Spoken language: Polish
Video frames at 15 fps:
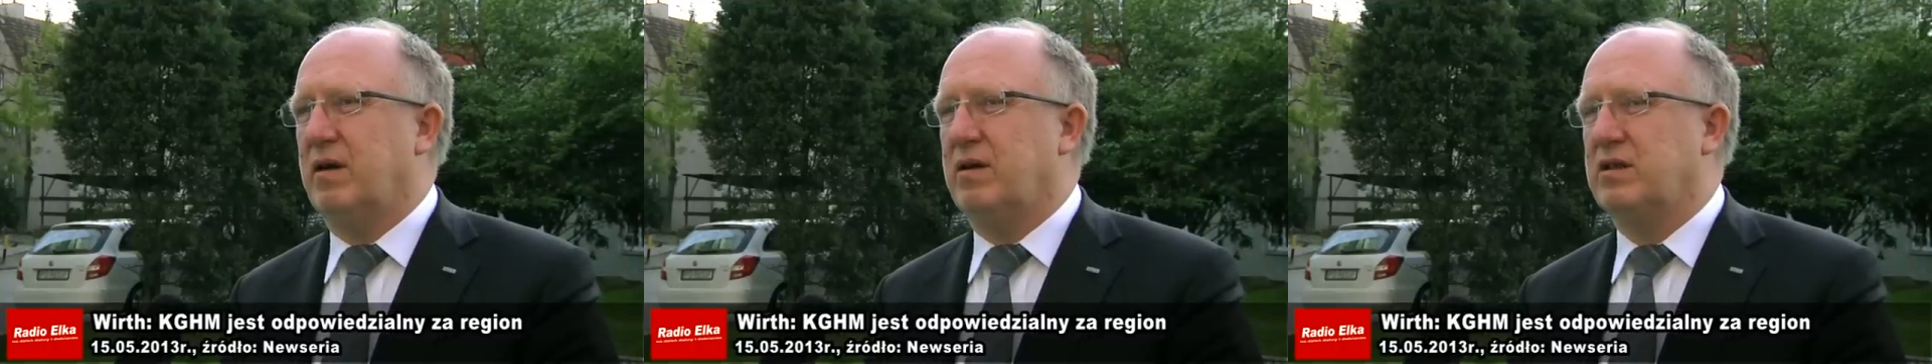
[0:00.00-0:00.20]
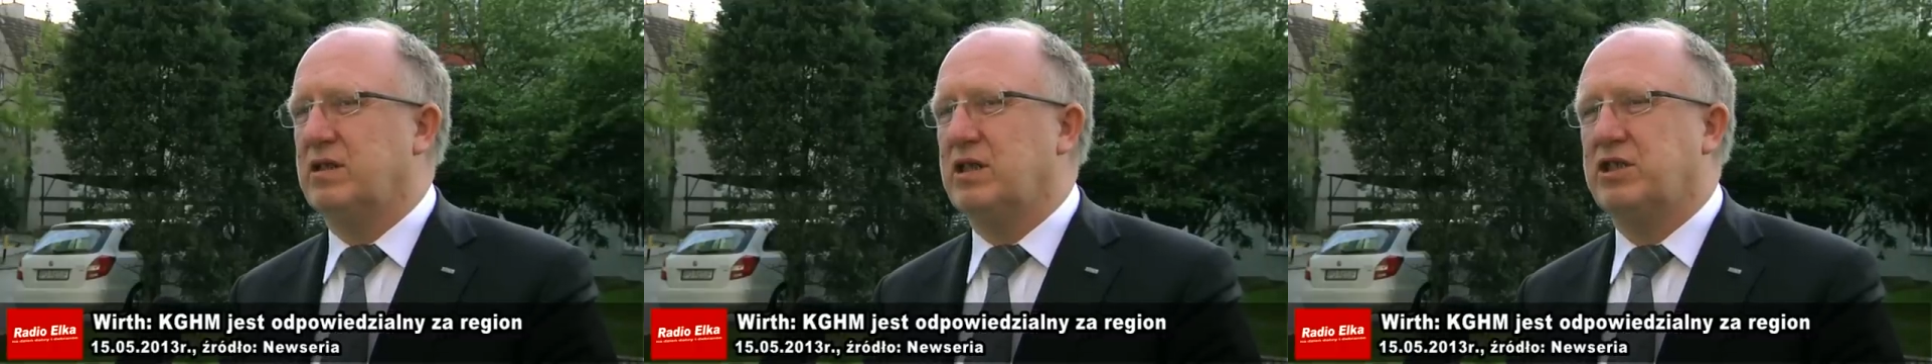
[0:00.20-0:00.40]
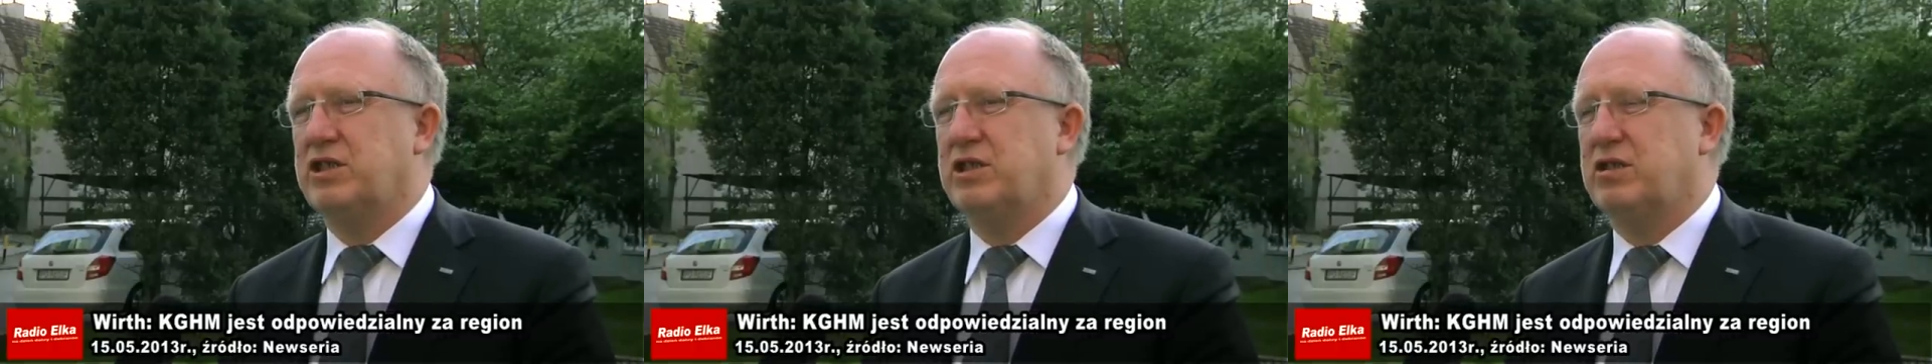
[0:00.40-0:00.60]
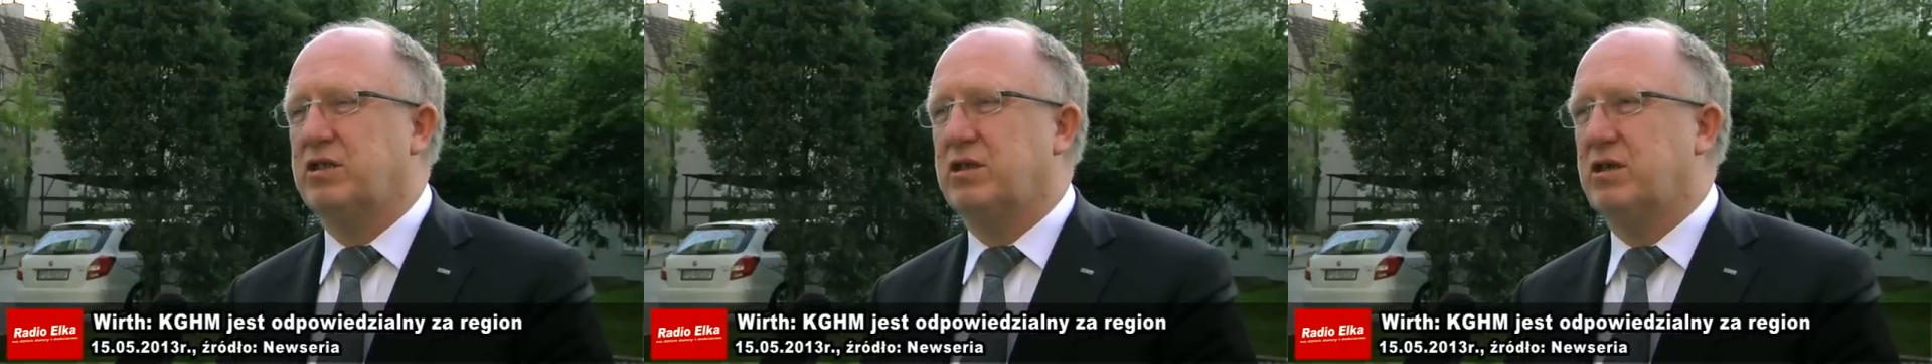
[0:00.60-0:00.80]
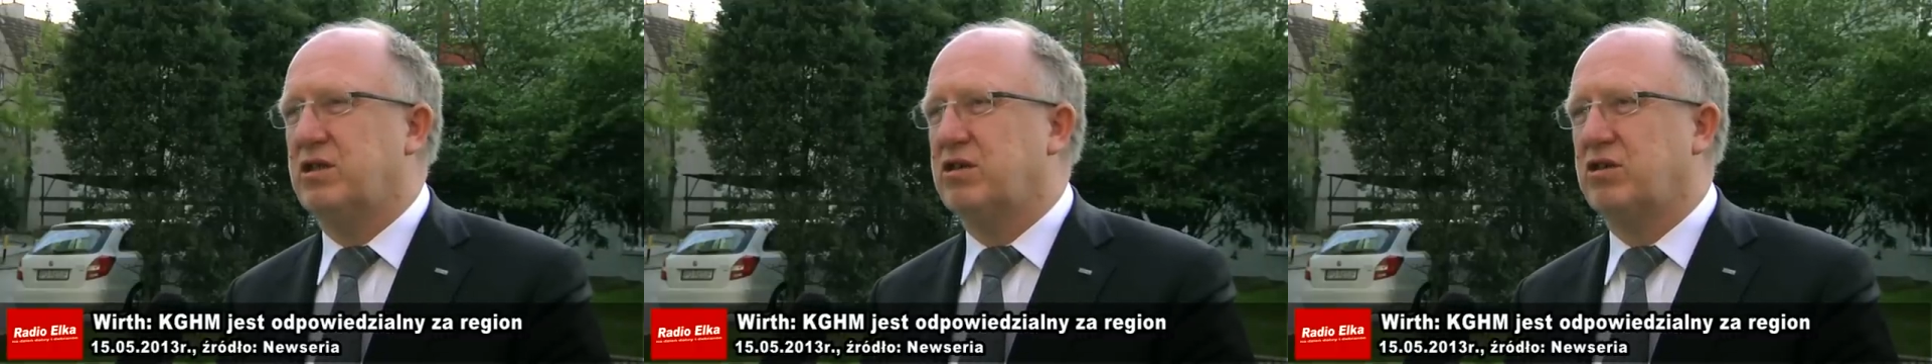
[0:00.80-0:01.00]
to znaczy,
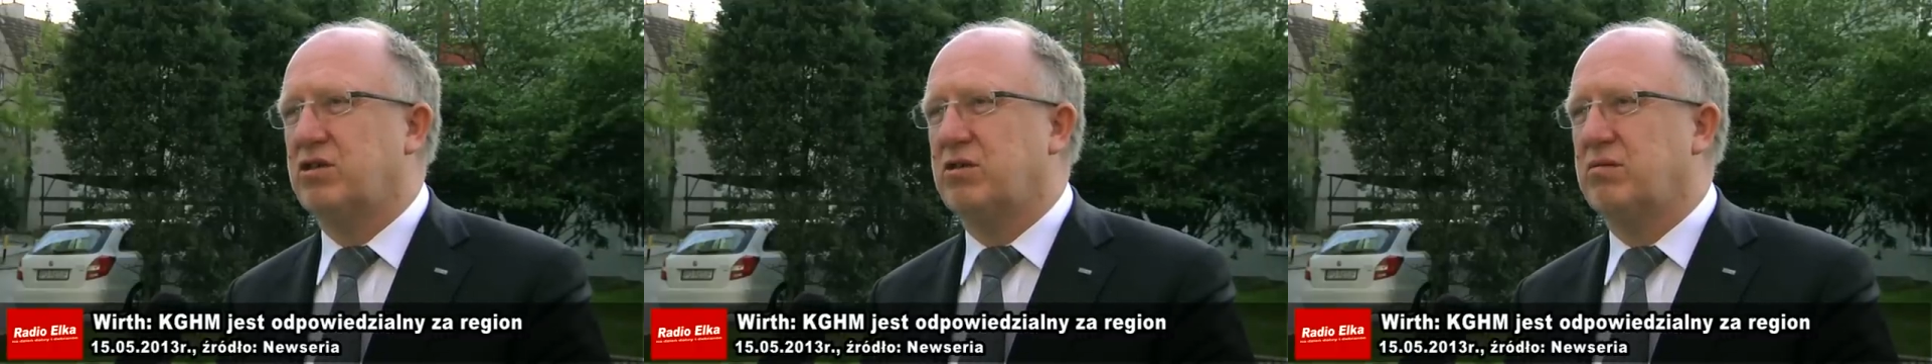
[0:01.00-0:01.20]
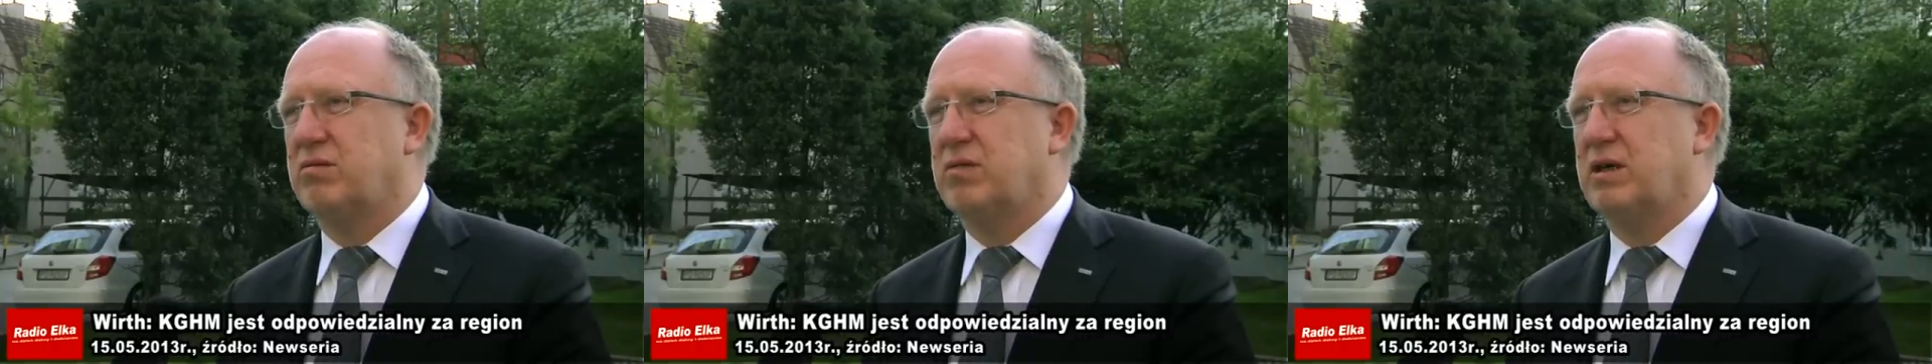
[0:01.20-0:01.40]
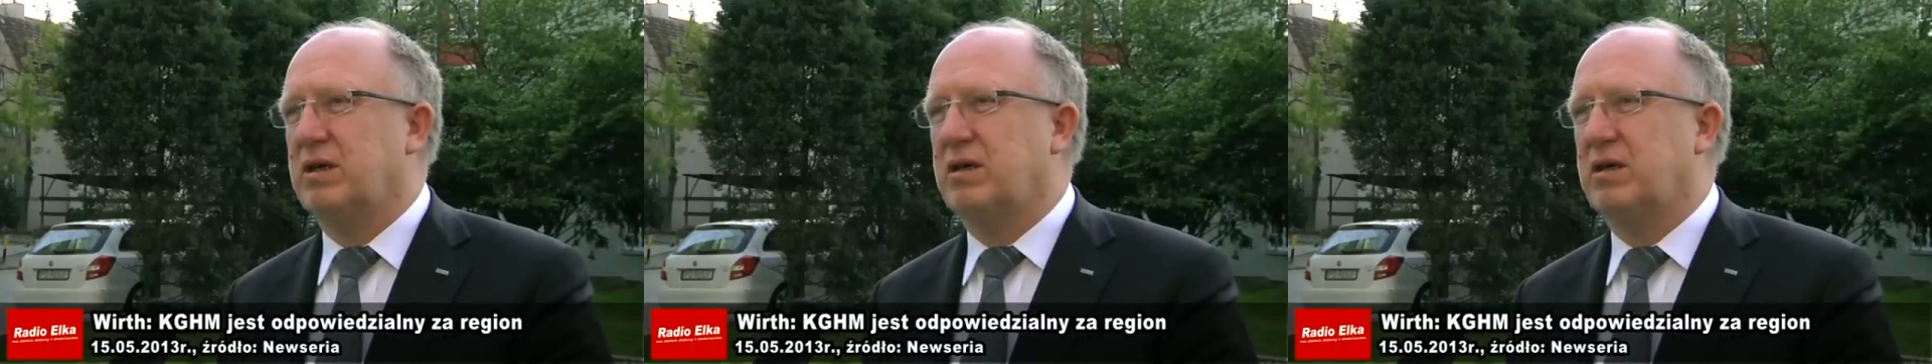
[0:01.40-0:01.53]
to są